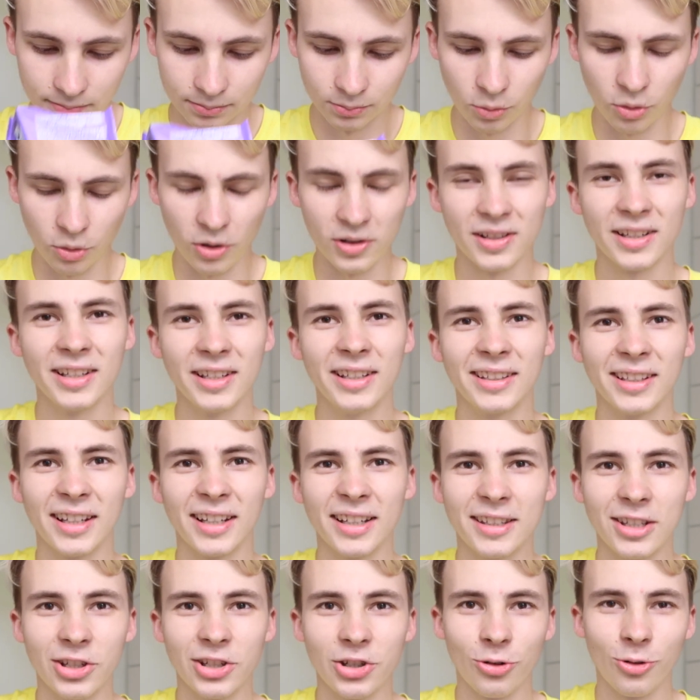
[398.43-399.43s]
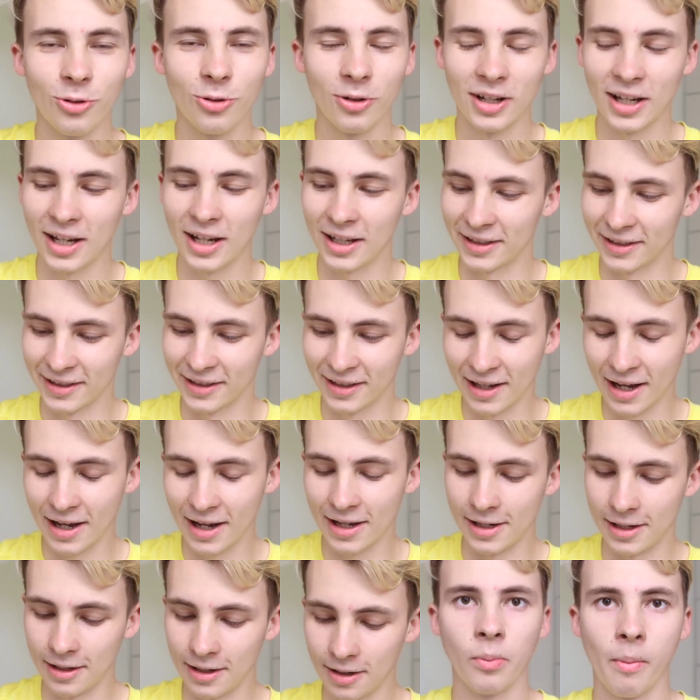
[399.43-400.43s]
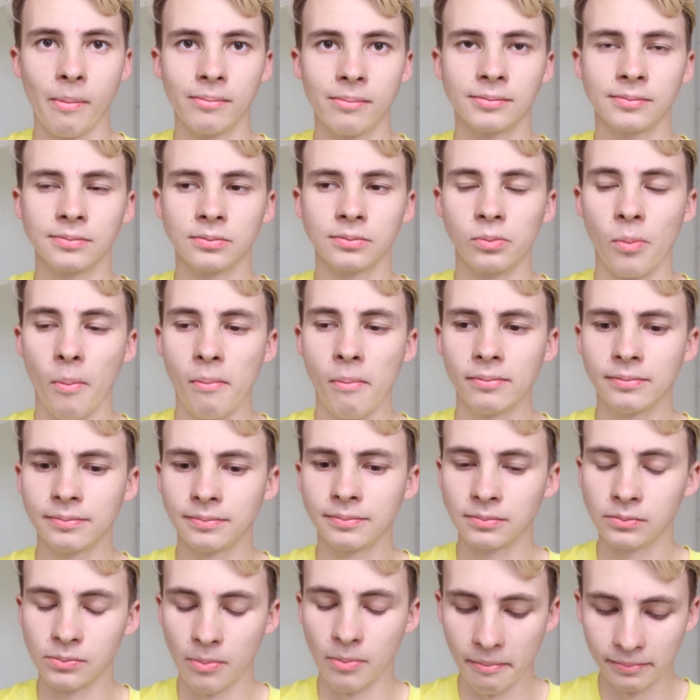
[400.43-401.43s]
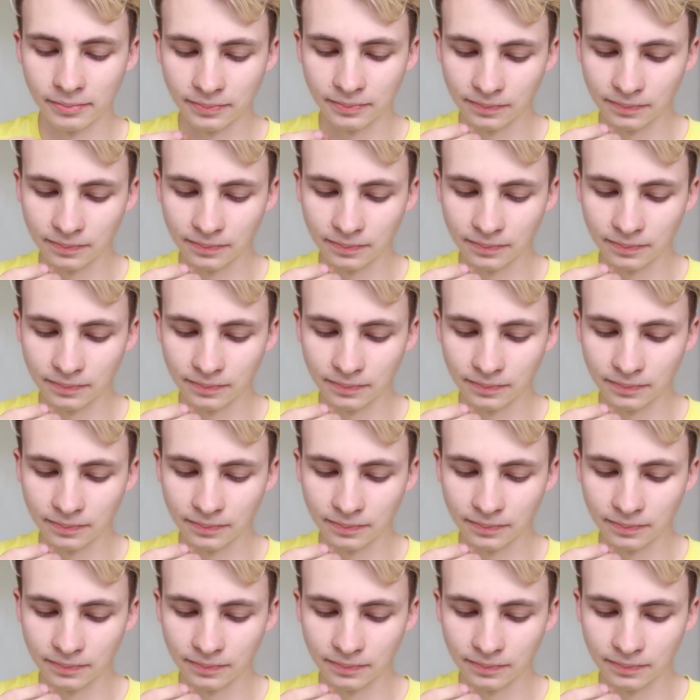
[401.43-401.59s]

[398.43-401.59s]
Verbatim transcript: Boah, es riecht richtig schokoladig. Geil. Mmh.